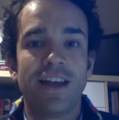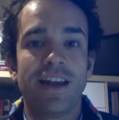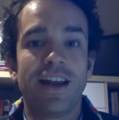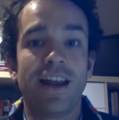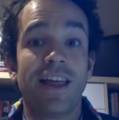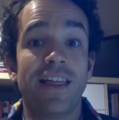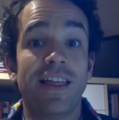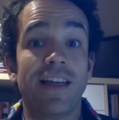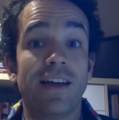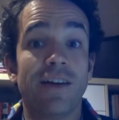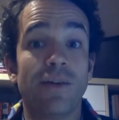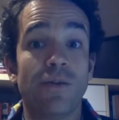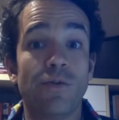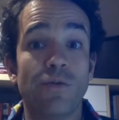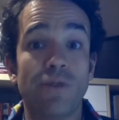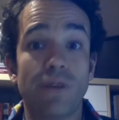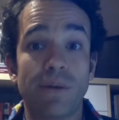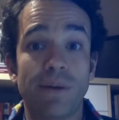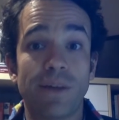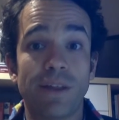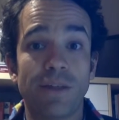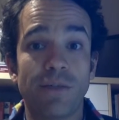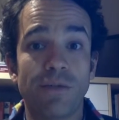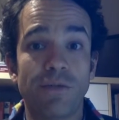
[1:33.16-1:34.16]
Nada, un
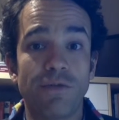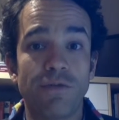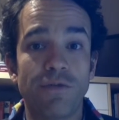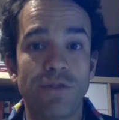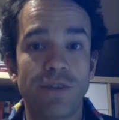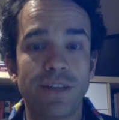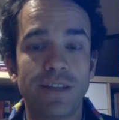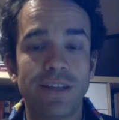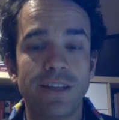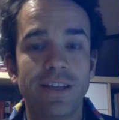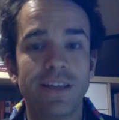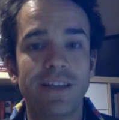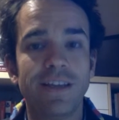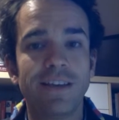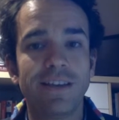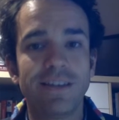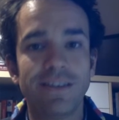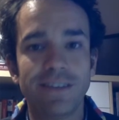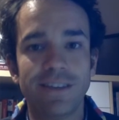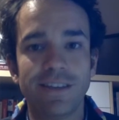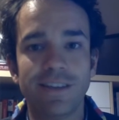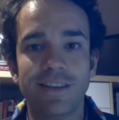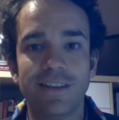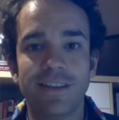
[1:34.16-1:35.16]
abrazo muy
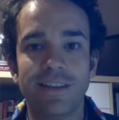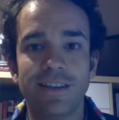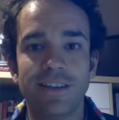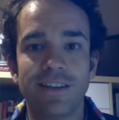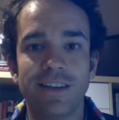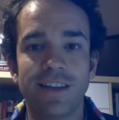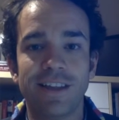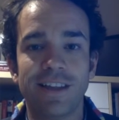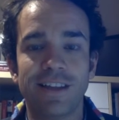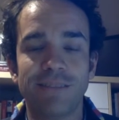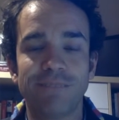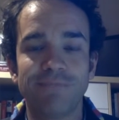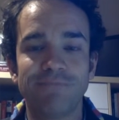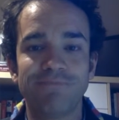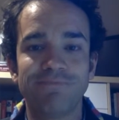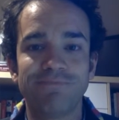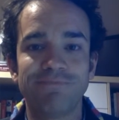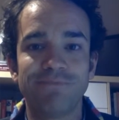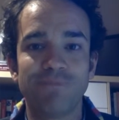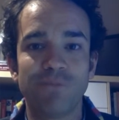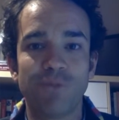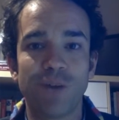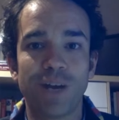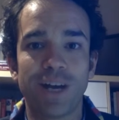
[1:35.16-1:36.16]
fuerte y nada,
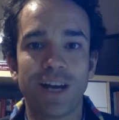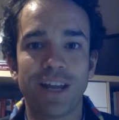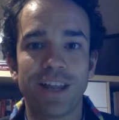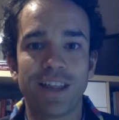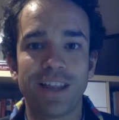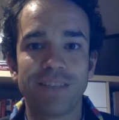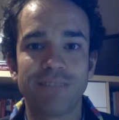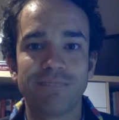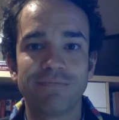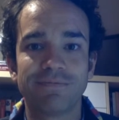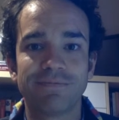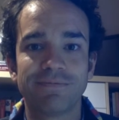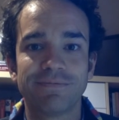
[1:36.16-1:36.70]
buena caza.